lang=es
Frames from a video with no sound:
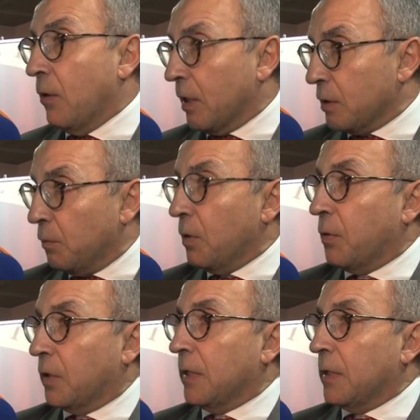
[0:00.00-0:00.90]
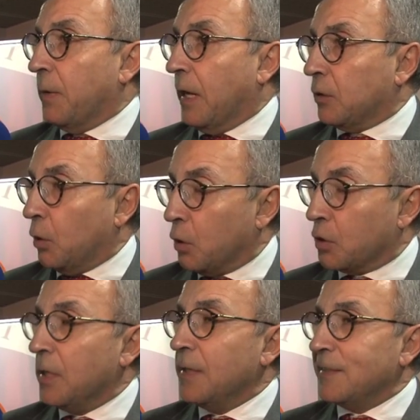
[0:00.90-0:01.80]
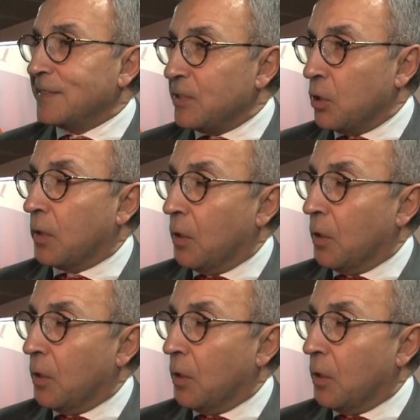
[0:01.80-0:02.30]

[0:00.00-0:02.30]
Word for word: que es muy importante para todos, yo